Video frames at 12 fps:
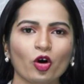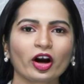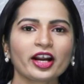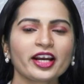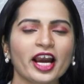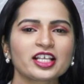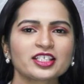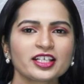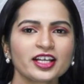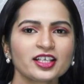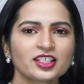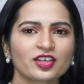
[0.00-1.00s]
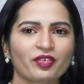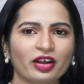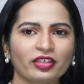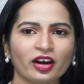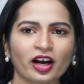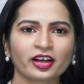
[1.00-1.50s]
ఒక నైజీరియన్ చెఫ్
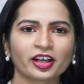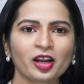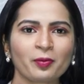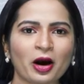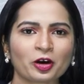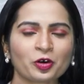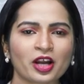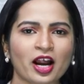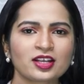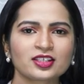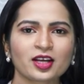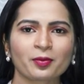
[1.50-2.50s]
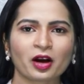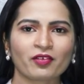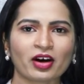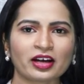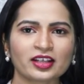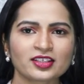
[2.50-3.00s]
వంద గంటల పాటు నాన్ స్టాప్
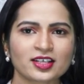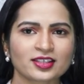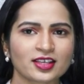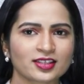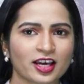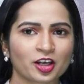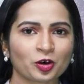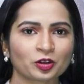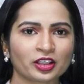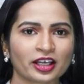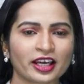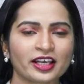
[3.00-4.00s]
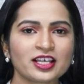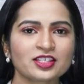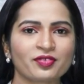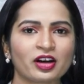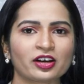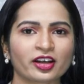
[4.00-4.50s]
గా వంట చేసి సరికొత్త
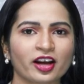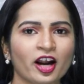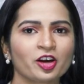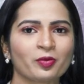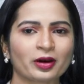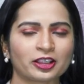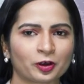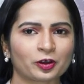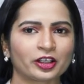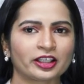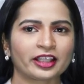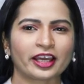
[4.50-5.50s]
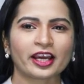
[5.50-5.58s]
గిన్నీస్ వరల్డ్ రికార్డును కొట్టింది